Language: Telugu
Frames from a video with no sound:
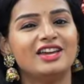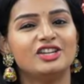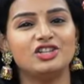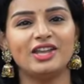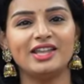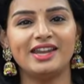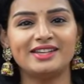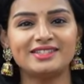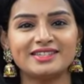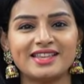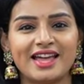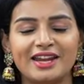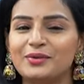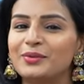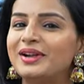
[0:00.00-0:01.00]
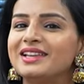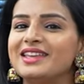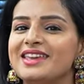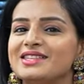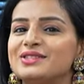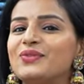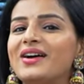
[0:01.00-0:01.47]
షీ నీడ్స్ వరల్డ్
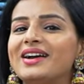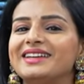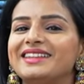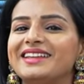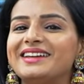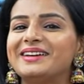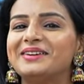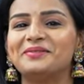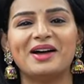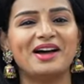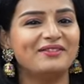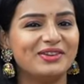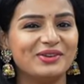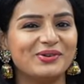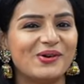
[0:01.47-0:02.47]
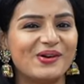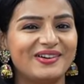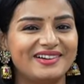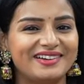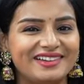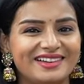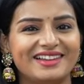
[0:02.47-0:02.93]
కి స్వాగతం హవ్ యు
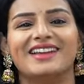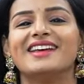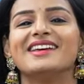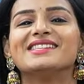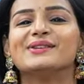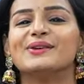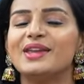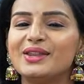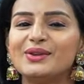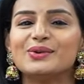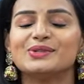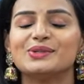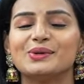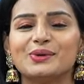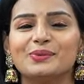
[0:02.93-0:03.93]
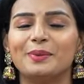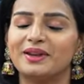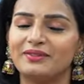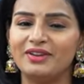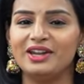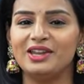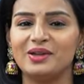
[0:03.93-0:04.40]
ఆల్ సో ఈరోజు మన
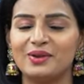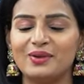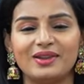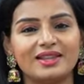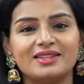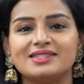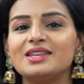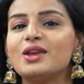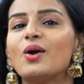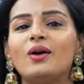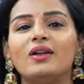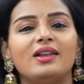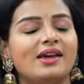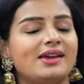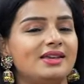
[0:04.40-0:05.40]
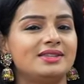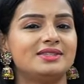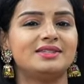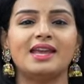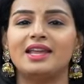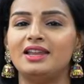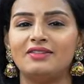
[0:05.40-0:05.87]
వీడియోలో లెట్స్ సీ ఆల్ నైస్
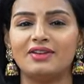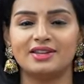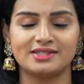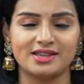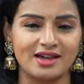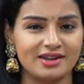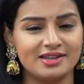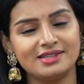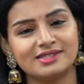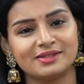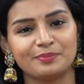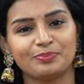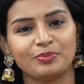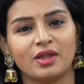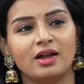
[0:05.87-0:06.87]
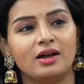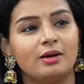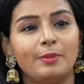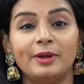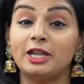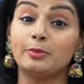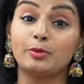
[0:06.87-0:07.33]
డైలీ వేర్ సారీస్
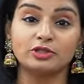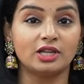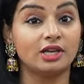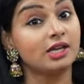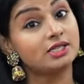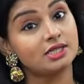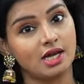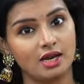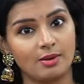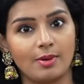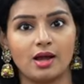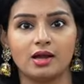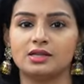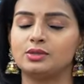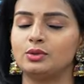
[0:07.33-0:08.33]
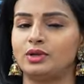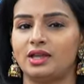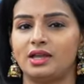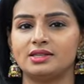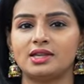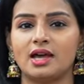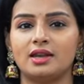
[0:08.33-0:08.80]
పెట్టిపోతలకి చాలా బాగా సూట్
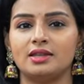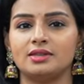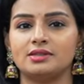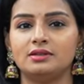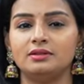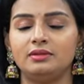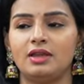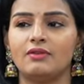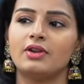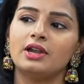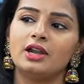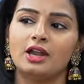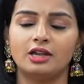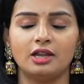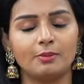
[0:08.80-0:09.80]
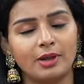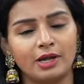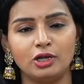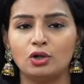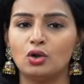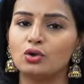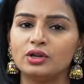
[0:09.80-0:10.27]
అయ్యే శారీస్ ఎవరైనా అంటే మన
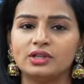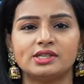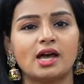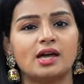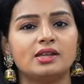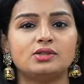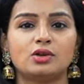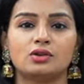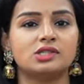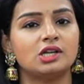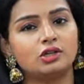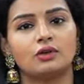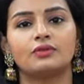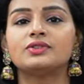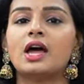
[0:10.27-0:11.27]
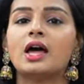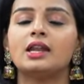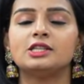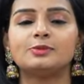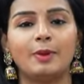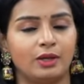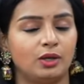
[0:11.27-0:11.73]
ఇంట్లో కొన్ని సారీస్ ఒక సెట్ ఆఫ్
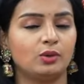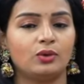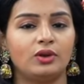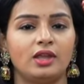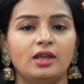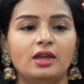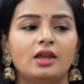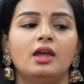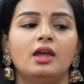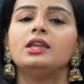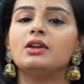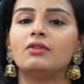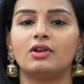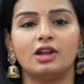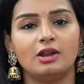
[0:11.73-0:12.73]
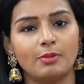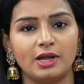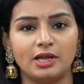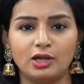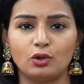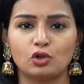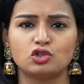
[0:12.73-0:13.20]
సారీస్ పెట్టుకుని ఎవరైనా
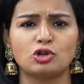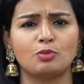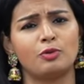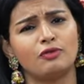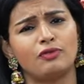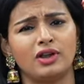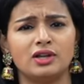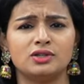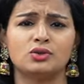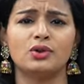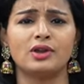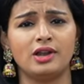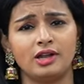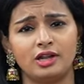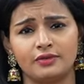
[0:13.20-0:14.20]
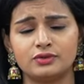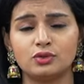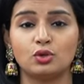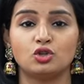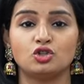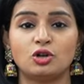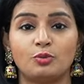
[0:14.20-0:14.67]
మన ఇంటికి వచ్చినప్పుడు ఫ్రెండ్స్ రిలేటివ్స్
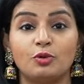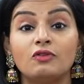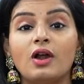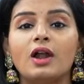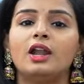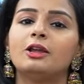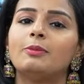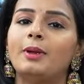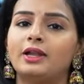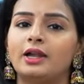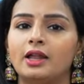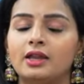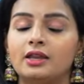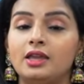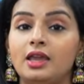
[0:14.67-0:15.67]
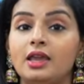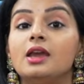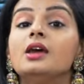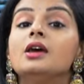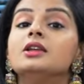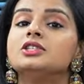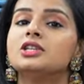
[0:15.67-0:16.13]
వచ్చినప్పుడు వాళ్ళకి పెట్టడానికి
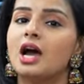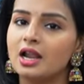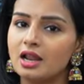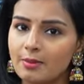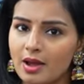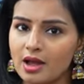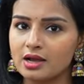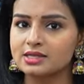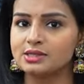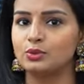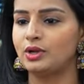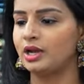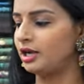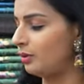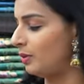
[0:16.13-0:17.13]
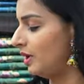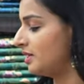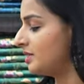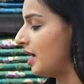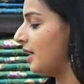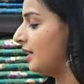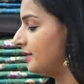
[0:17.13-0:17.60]
చాలా బాగా సూట్ అయ్యేటువంటి
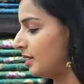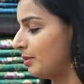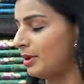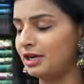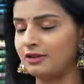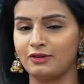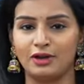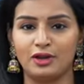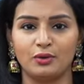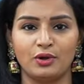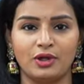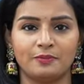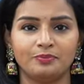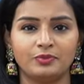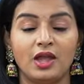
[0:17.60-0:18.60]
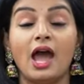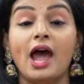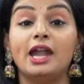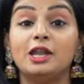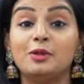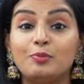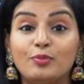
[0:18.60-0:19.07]
శారీస్ అనమాట ఇవన్నీ కూడా
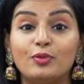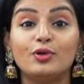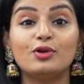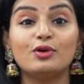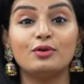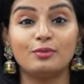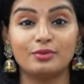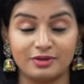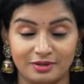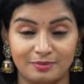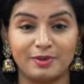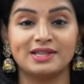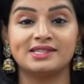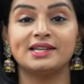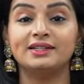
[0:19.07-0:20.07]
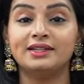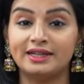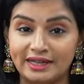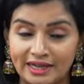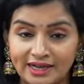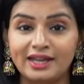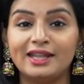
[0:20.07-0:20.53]
అండ్ ఇప్పుడు ప్రజెంట్
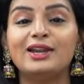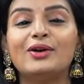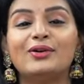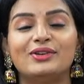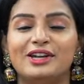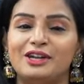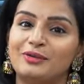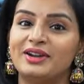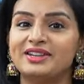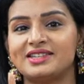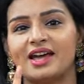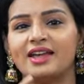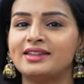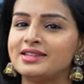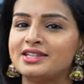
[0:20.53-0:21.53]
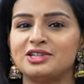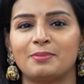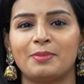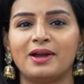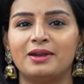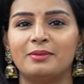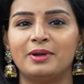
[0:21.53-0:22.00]
ట్రెండింగ్లో ఉండేటువంటి శారీస్ అని
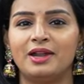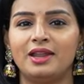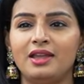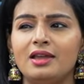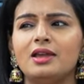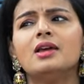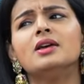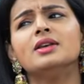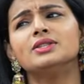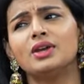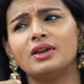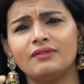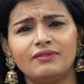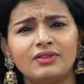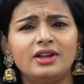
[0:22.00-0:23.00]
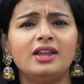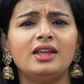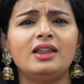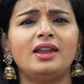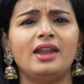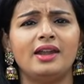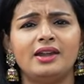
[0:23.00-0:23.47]
చెప్పగలమండి సో
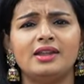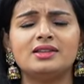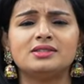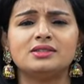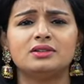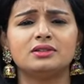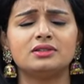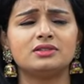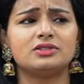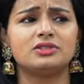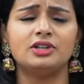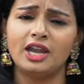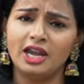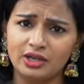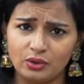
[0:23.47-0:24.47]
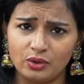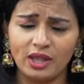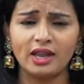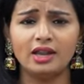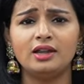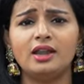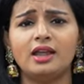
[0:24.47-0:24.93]
ఎవ్రీడే లేడీస్ డే
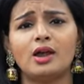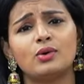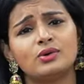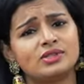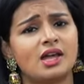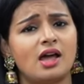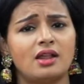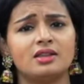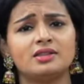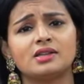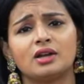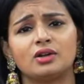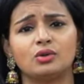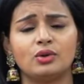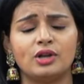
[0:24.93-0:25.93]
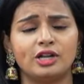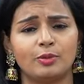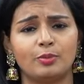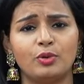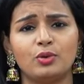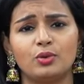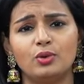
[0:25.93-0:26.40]
డే ఇన్ డే అవుట్ శారీస్
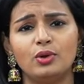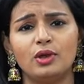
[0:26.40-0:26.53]
కట్టుకునేటప్పుడు